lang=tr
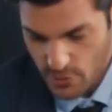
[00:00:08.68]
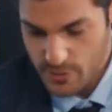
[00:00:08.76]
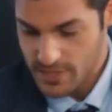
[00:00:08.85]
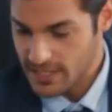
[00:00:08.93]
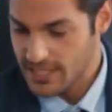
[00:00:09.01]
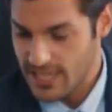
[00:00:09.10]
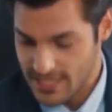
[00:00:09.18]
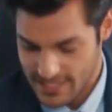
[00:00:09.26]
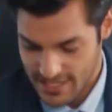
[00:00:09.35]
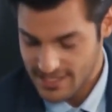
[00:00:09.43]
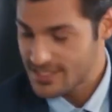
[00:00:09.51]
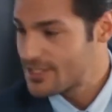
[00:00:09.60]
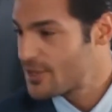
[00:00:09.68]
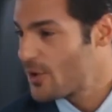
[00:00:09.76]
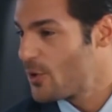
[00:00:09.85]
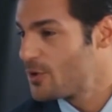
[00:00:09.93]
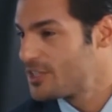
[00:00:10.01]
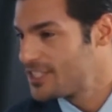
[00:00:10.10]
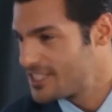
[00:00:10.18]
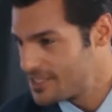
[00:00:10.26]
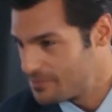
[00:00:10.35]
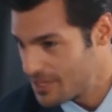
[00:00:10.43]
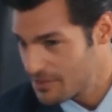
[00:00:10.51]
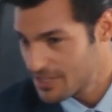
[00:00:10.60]
O yüzden dilerseniz önce
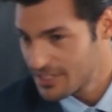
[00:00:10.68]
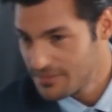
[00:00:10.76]
çizimlere